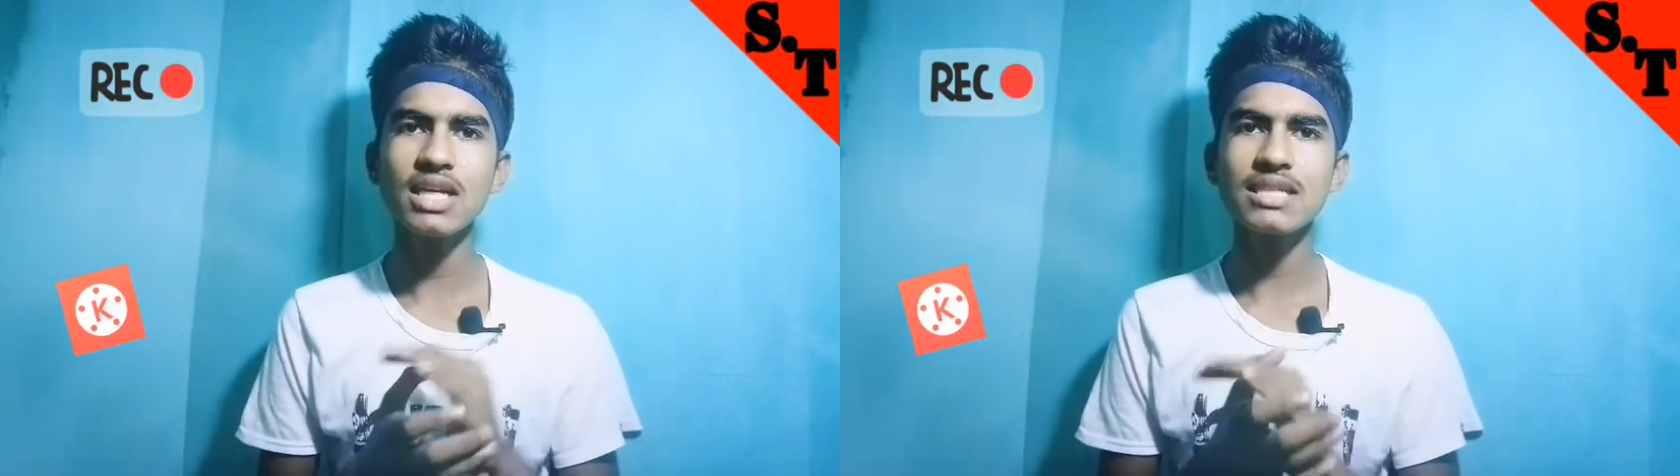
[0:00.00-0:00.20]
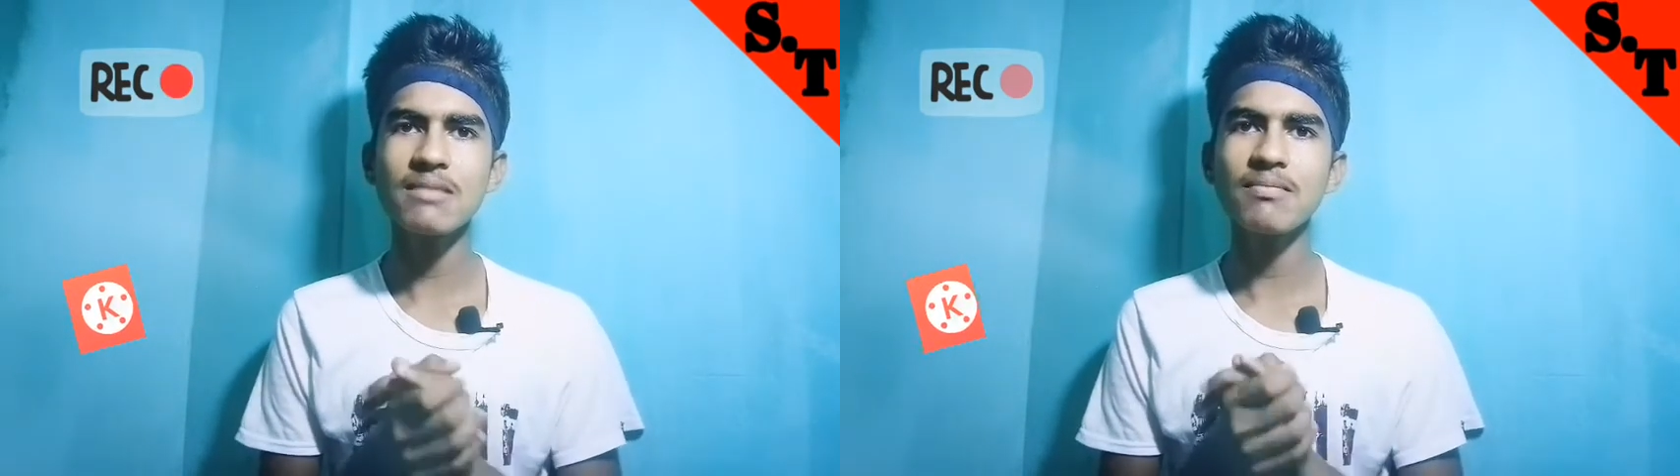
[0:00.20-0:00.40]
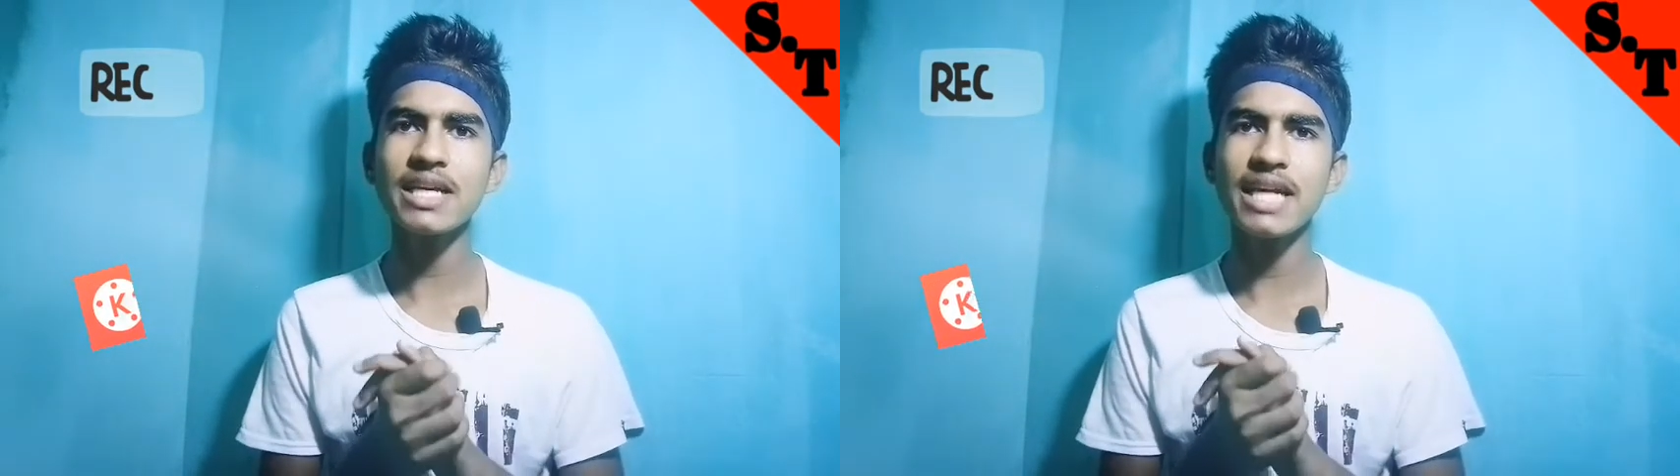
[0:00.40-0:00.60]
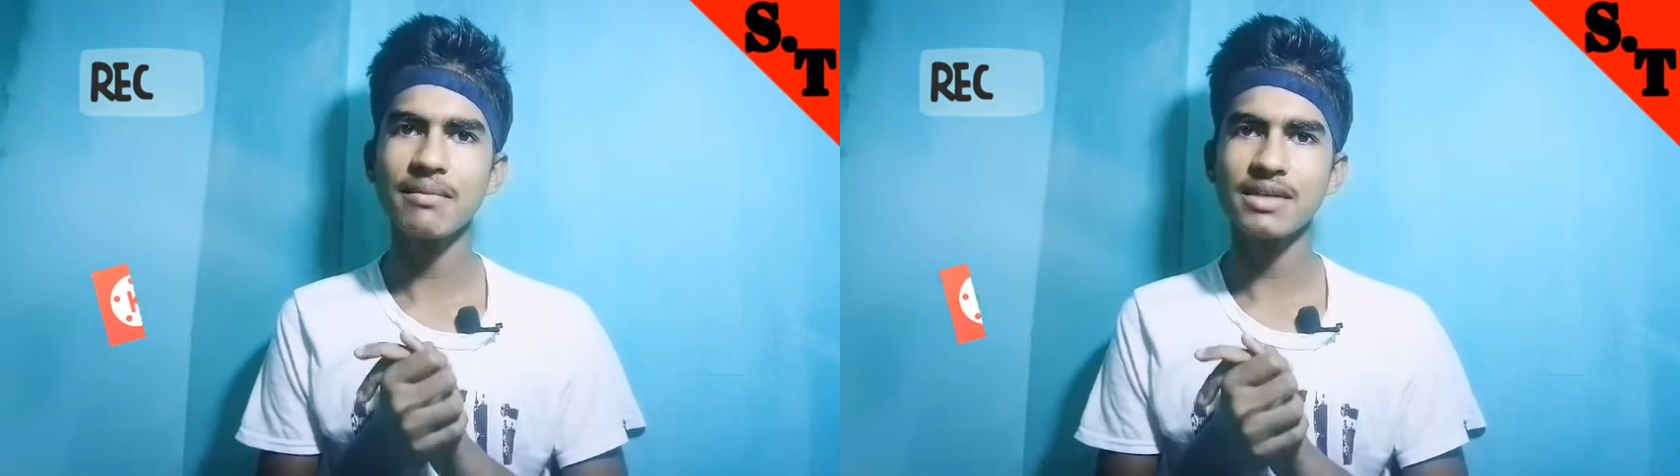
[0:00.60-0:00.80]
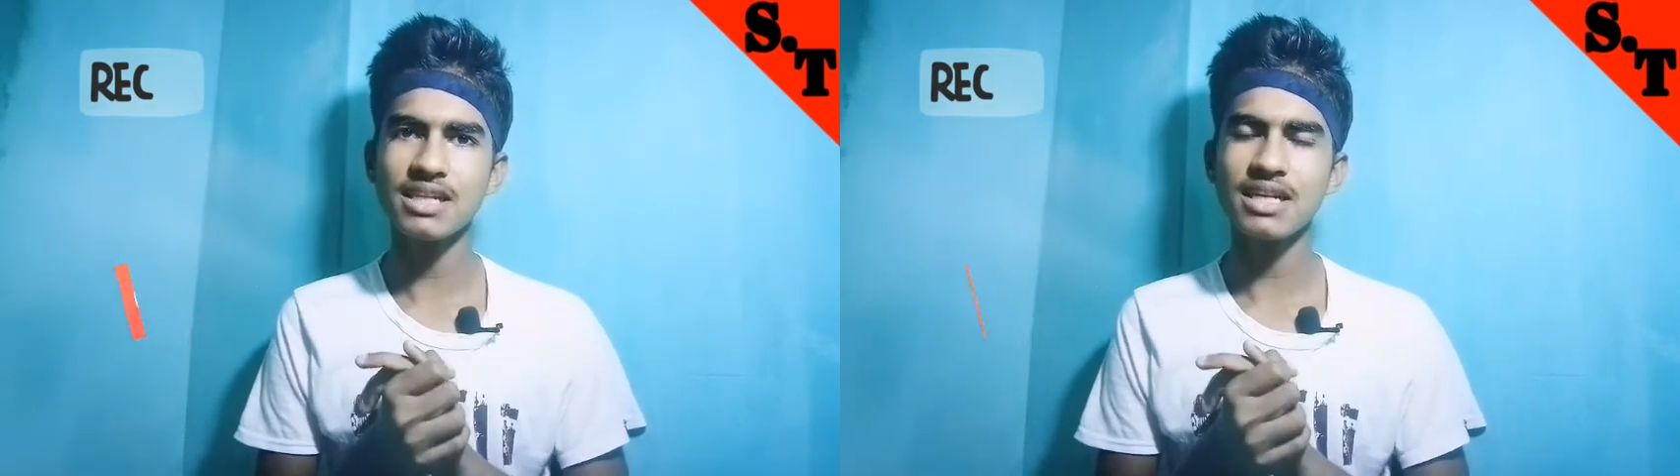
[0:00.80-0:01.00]
থেকে সিম্পলি
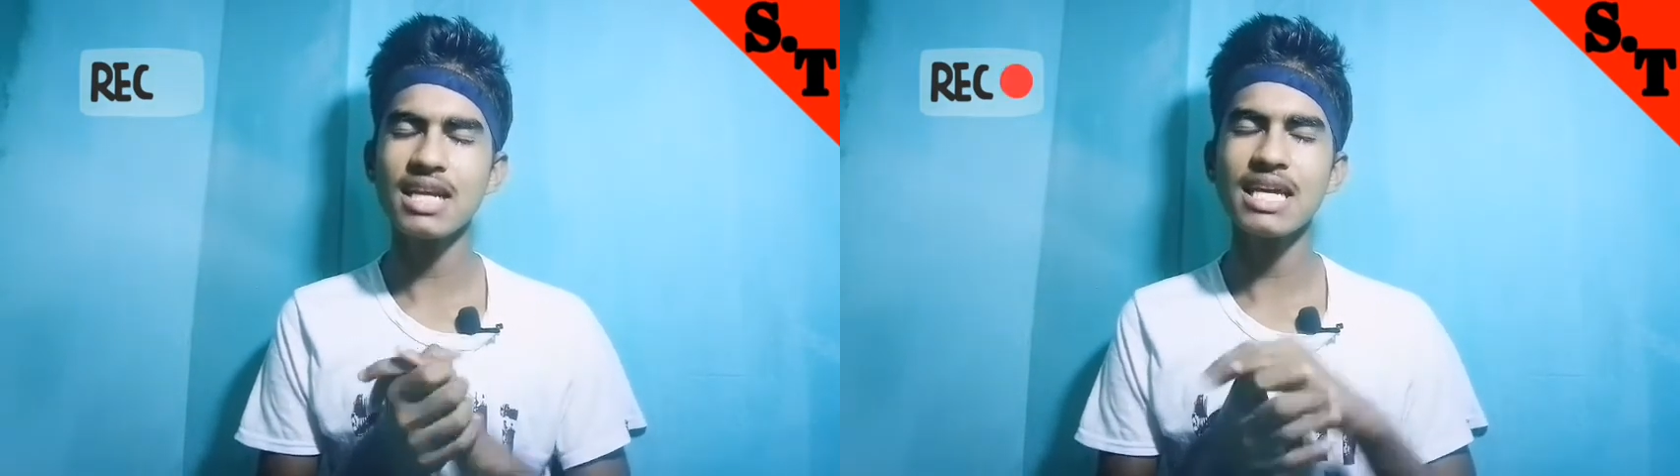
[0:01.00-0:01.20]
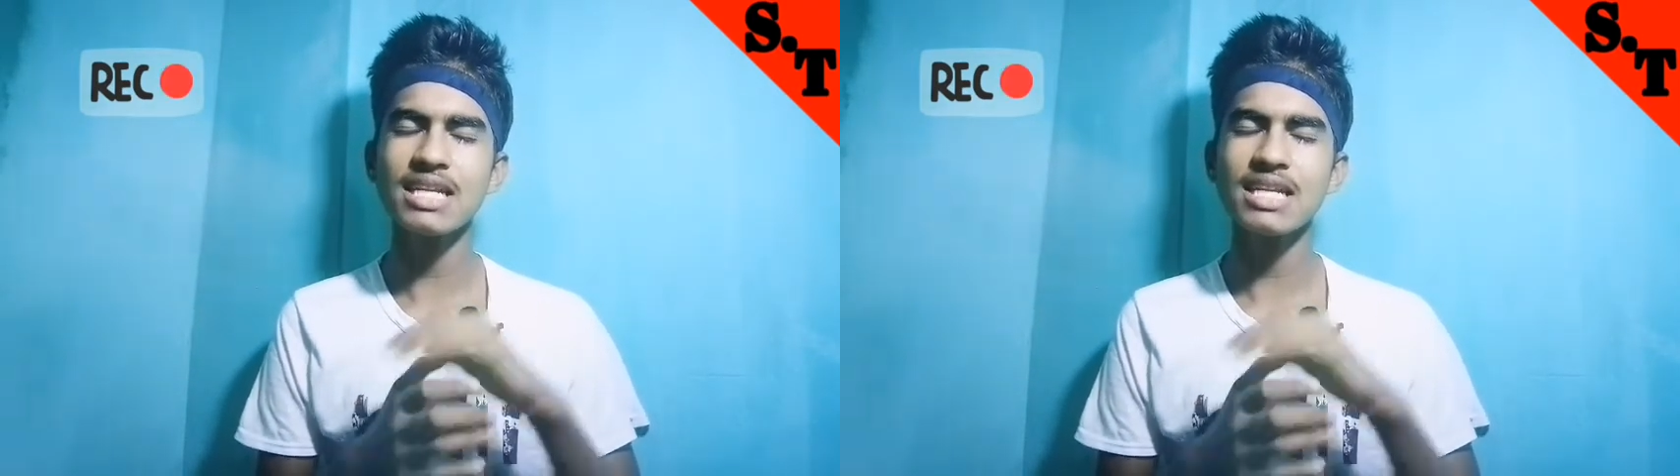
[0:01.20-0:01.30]
কাইনমাস্টারটা